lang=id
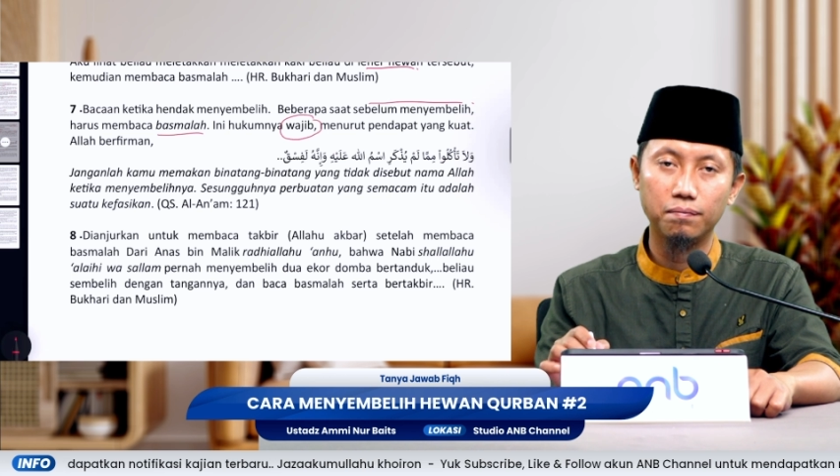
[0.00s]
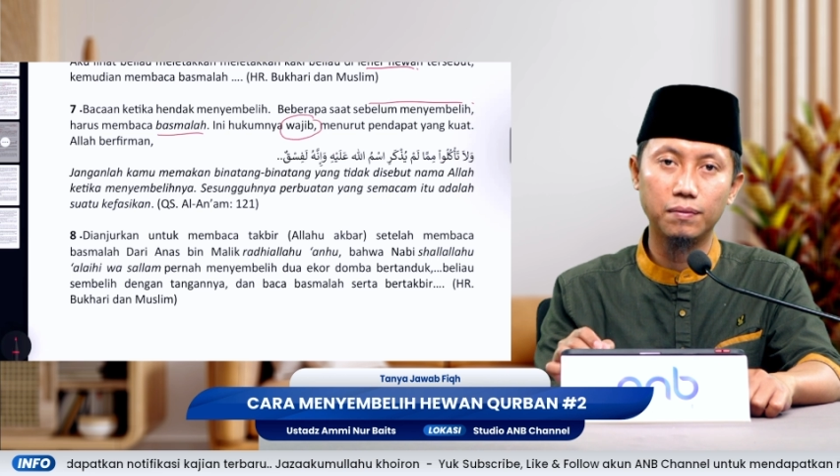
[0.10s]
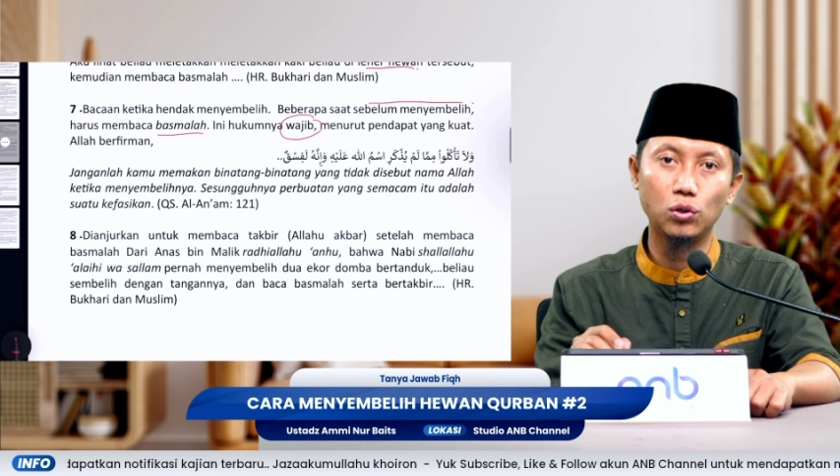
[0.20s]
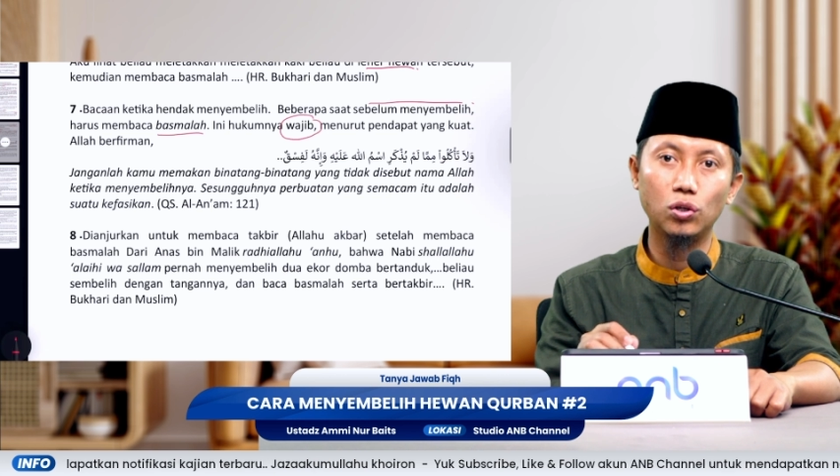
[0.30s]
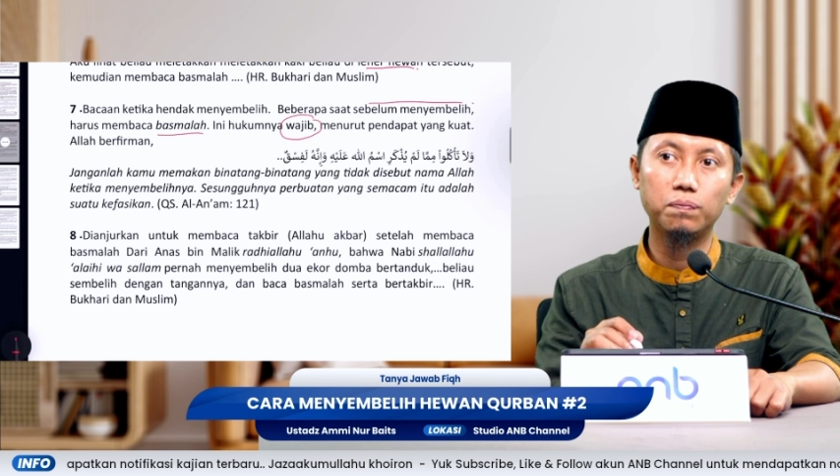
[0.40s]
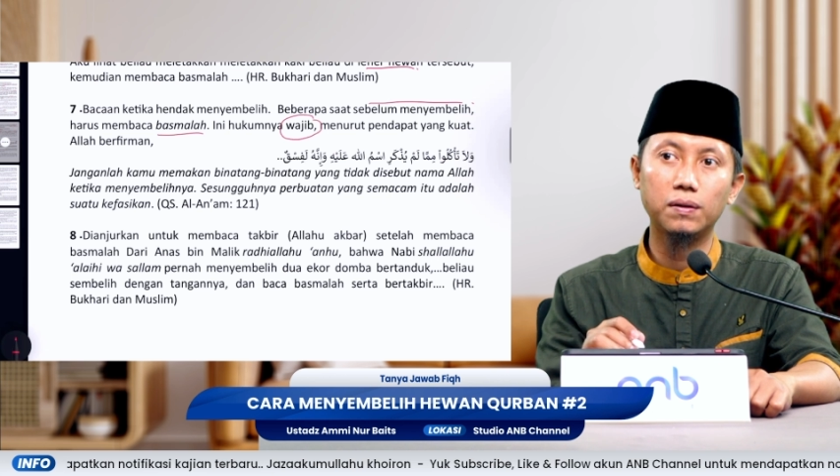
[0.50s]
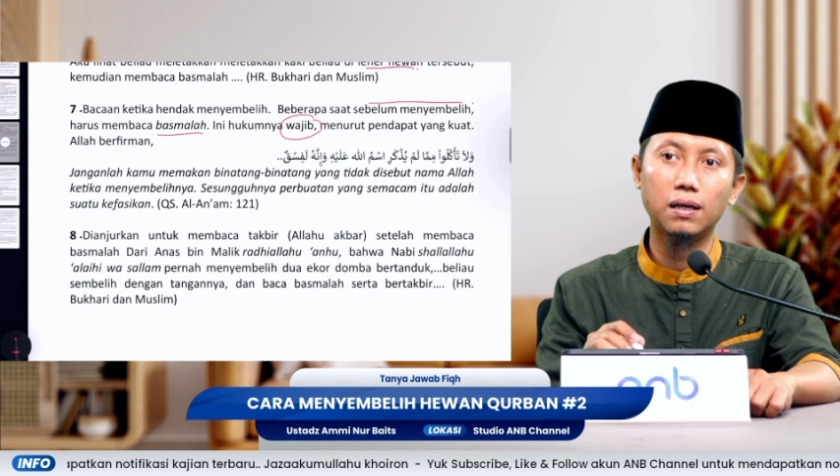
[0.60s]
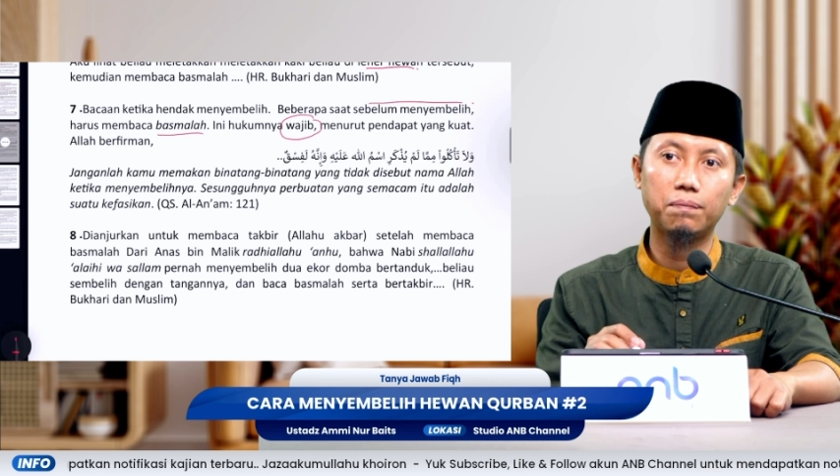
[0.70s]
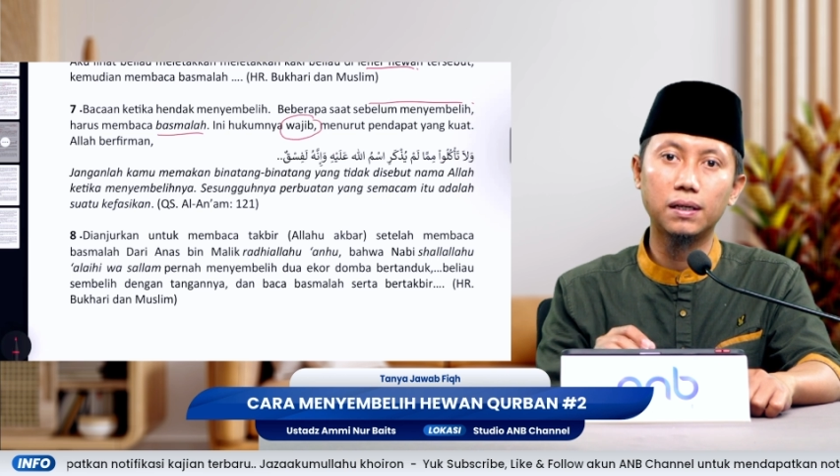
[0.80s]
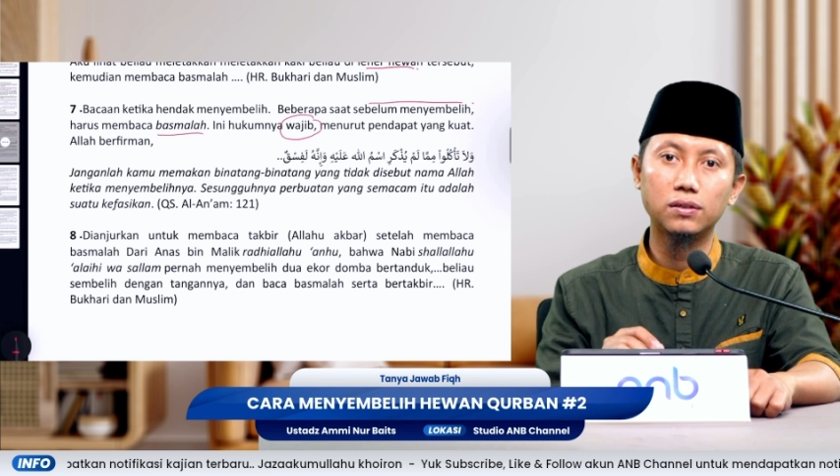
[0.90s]
menurut
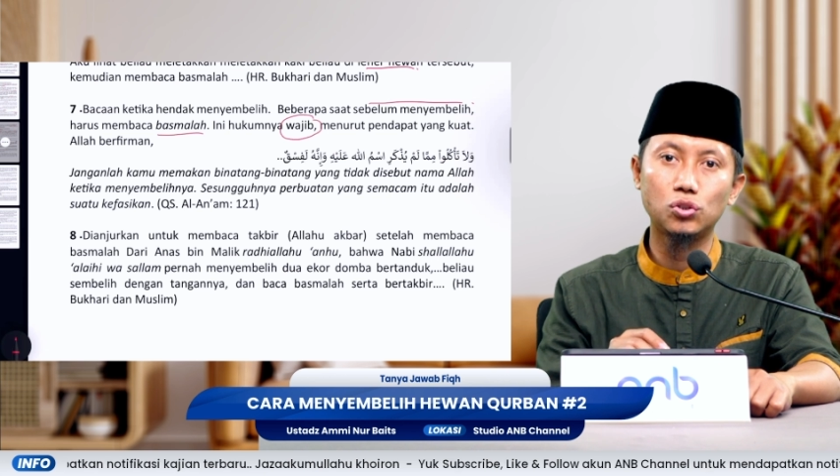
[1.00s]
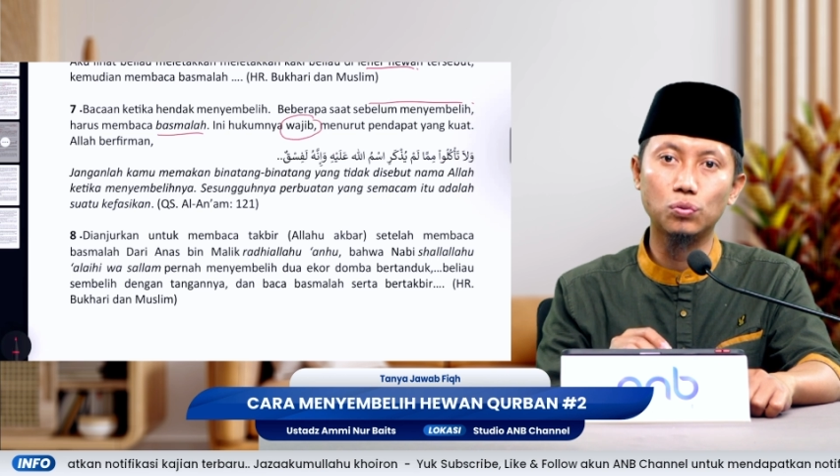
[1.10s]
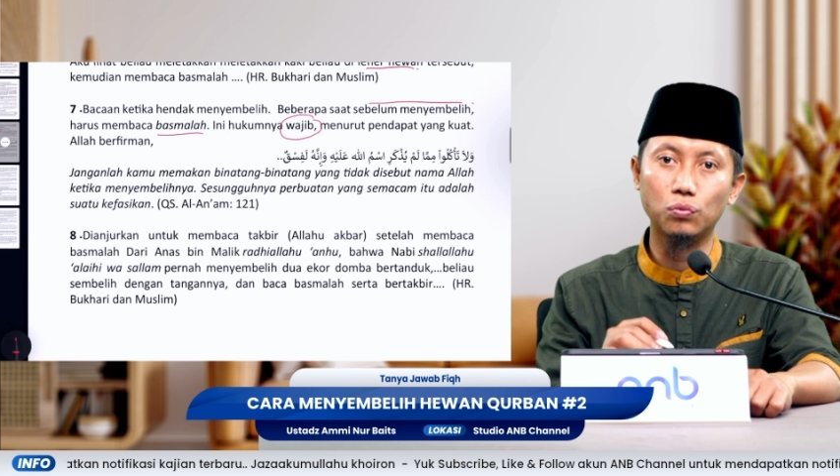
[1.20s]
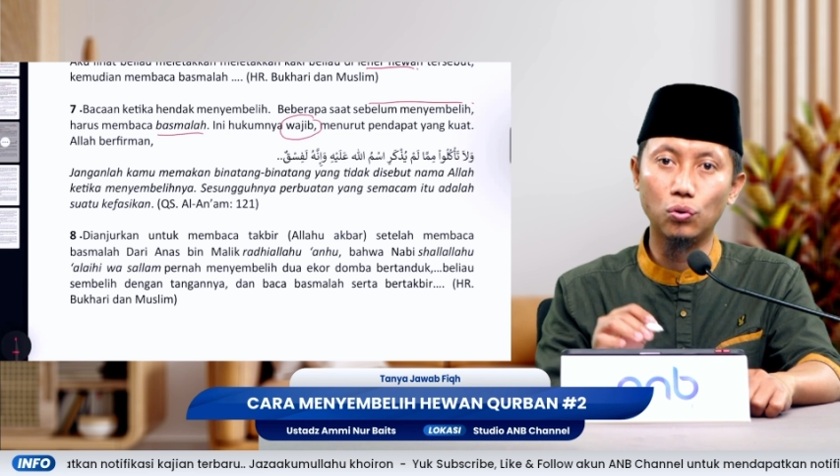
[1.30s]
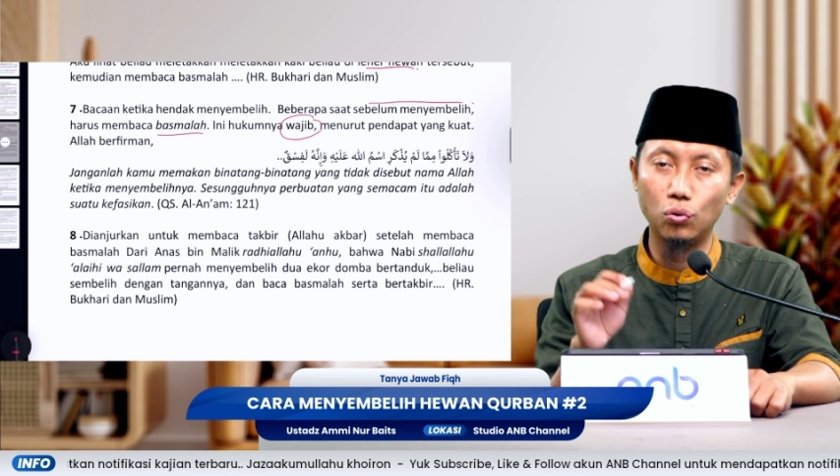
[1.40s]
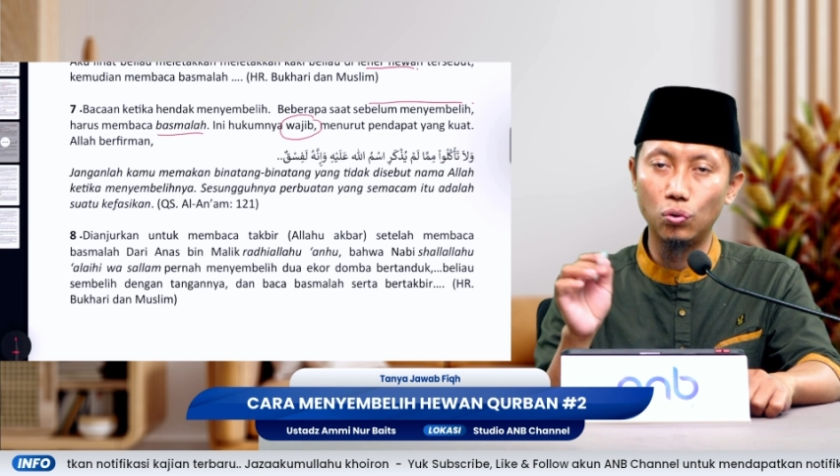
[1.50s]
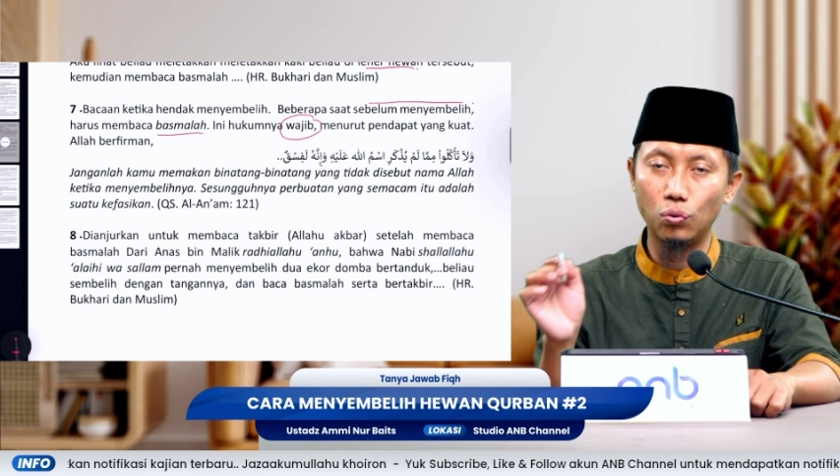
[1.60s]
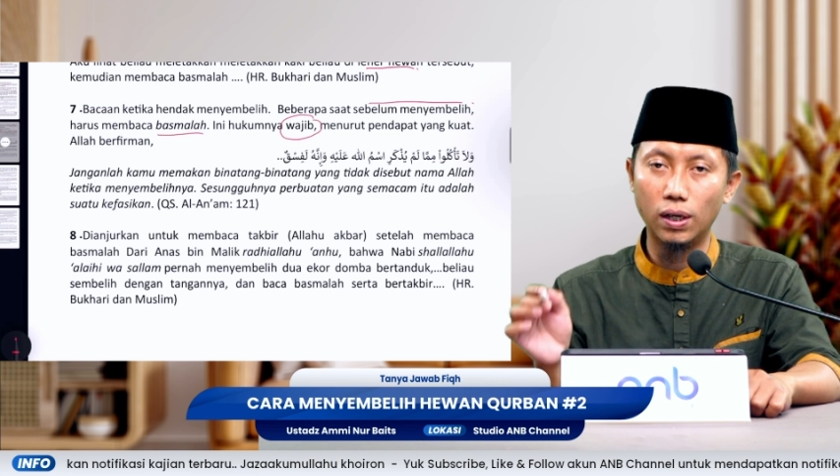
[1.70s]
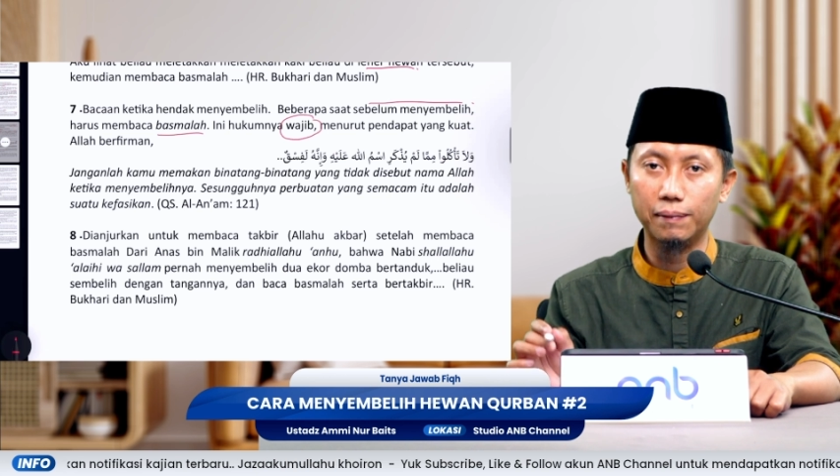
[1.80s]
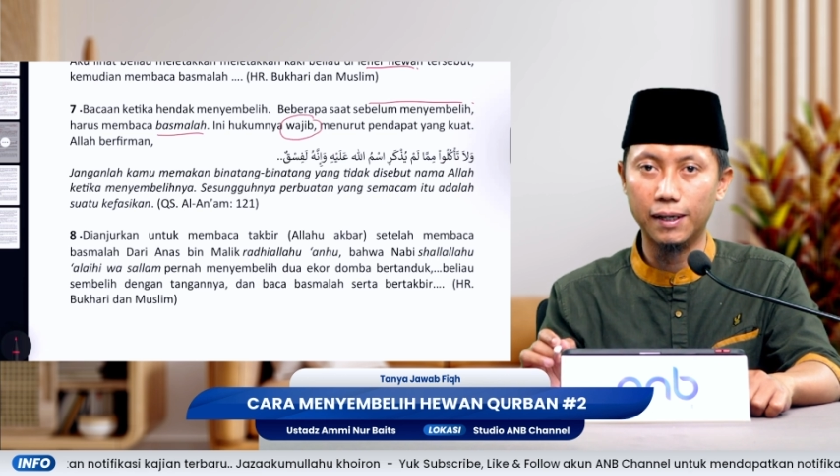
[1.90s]
pendapat jumhur
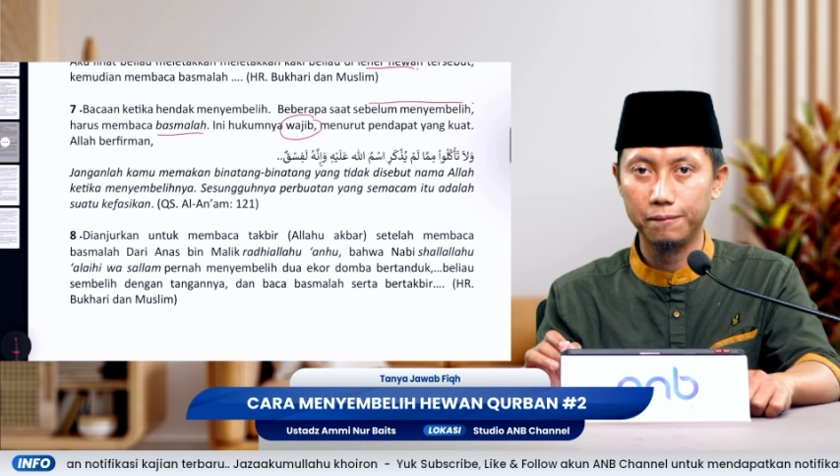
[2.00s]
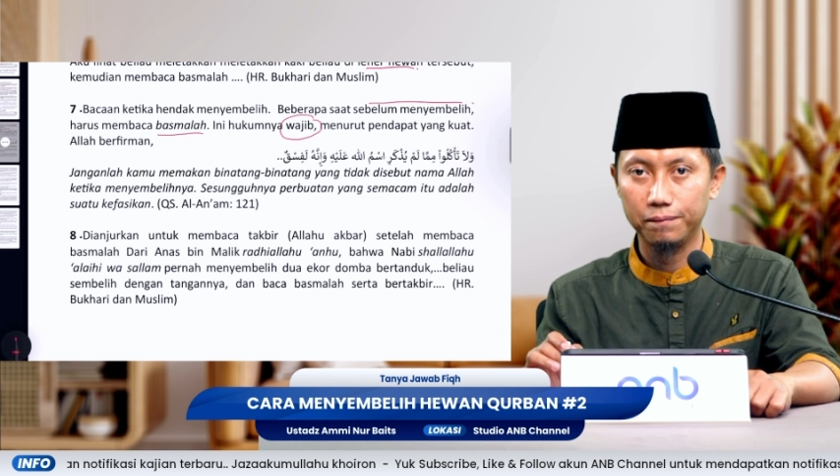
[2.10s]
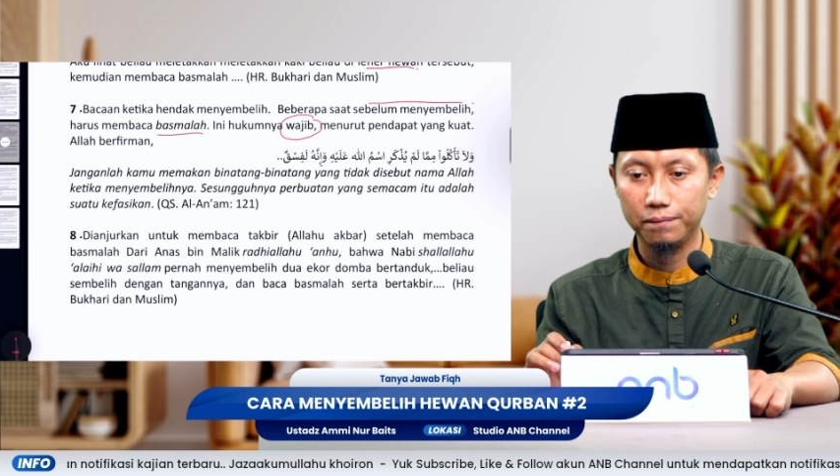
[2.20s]
ulama.